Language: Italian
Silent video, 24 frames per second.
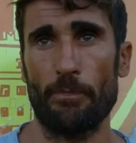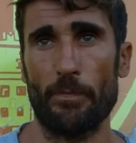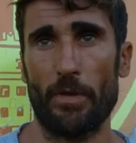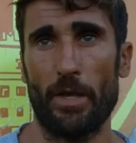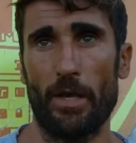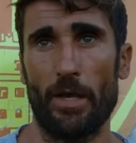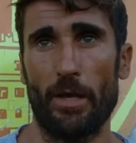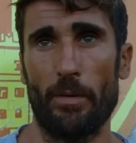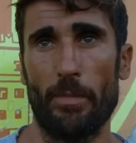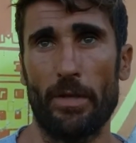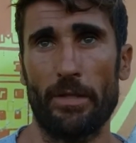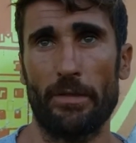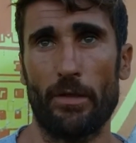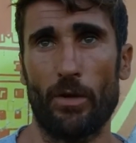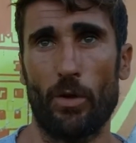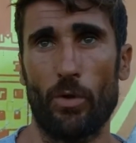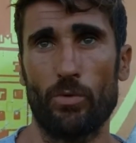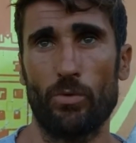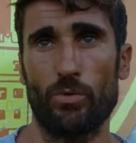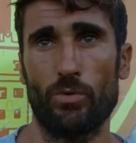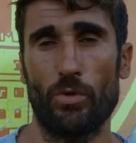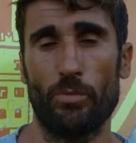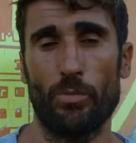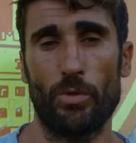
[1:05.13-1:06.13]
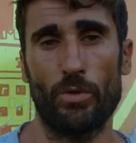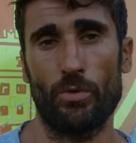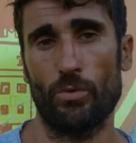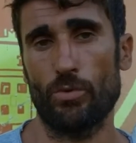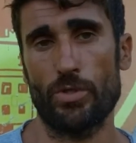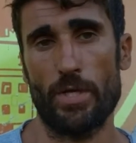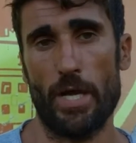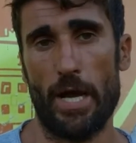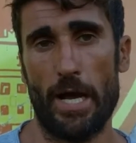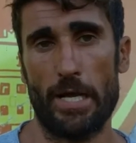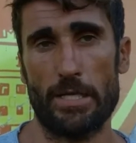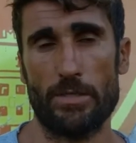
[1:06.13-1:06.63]
eh, metterò tutto il mio
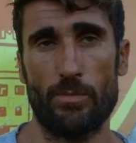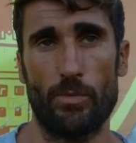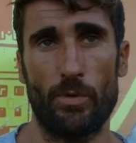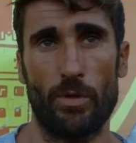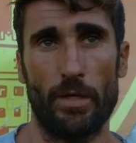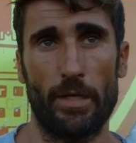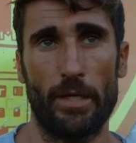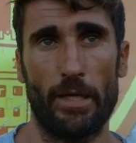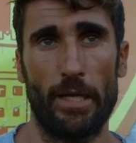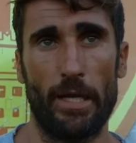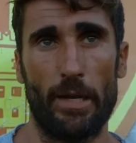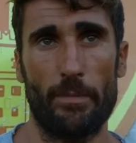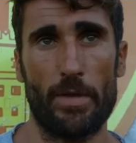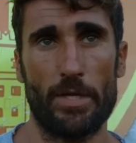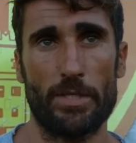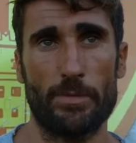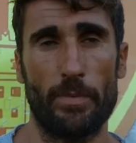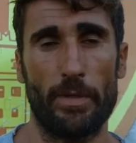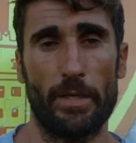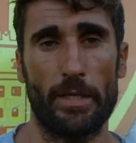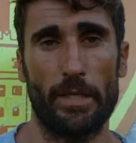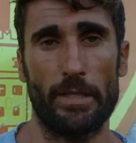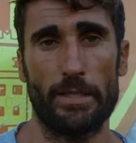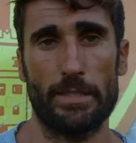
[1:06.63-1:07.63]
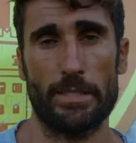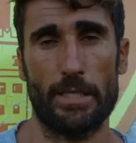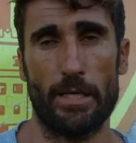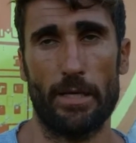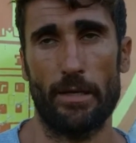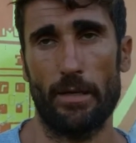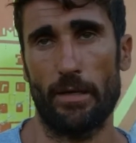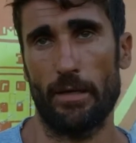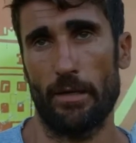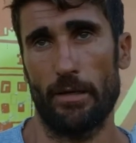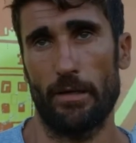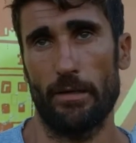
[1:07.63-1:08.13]
entusiasmo e la mia esperienza
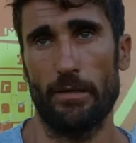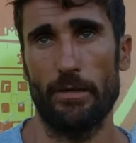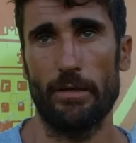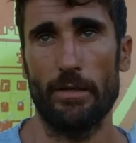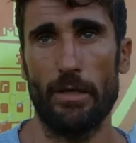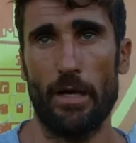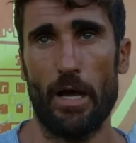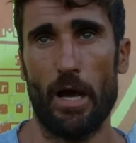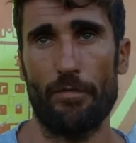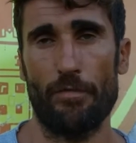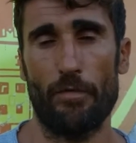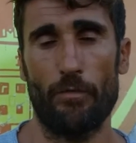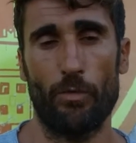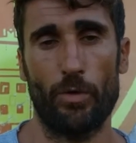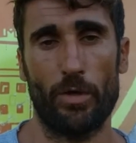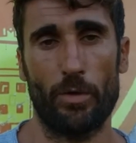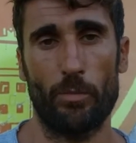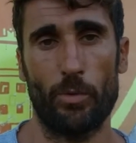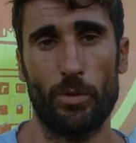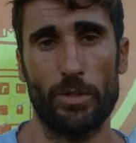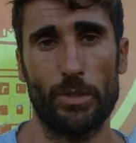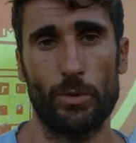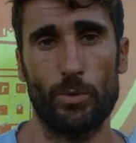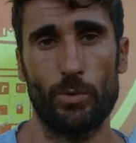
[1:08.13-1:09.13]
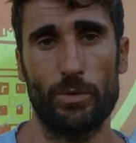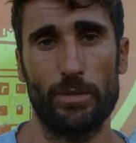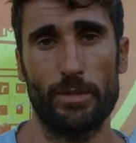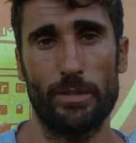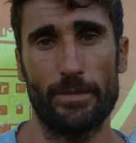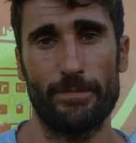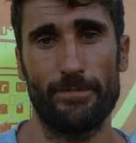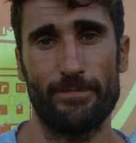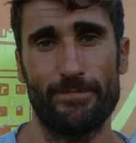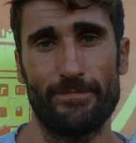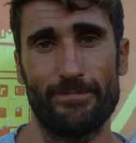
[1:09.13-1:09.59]
a favore un po' di tutti.